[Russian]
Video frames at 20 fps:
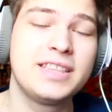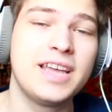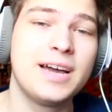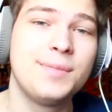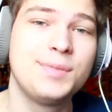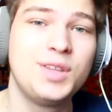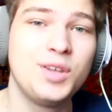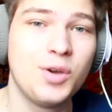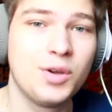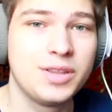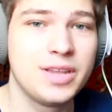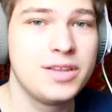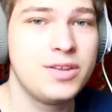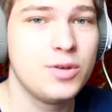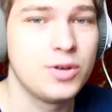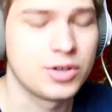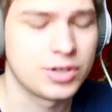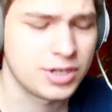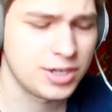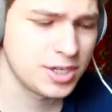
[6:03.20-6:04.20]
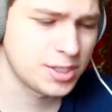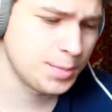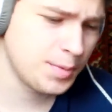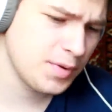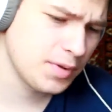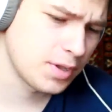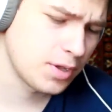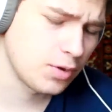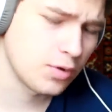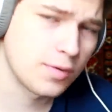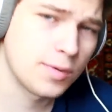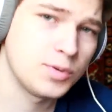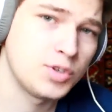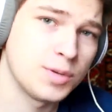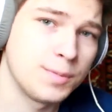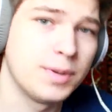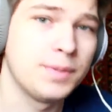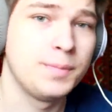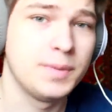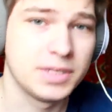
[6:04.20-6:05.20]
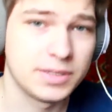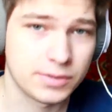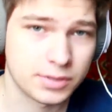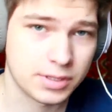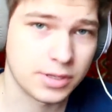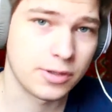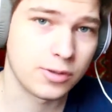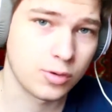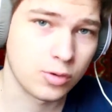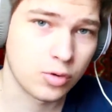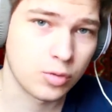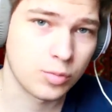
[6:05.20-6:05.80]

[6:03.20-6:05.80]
там ты ее найдешь. И не забывай на нее вообще подписываться на эту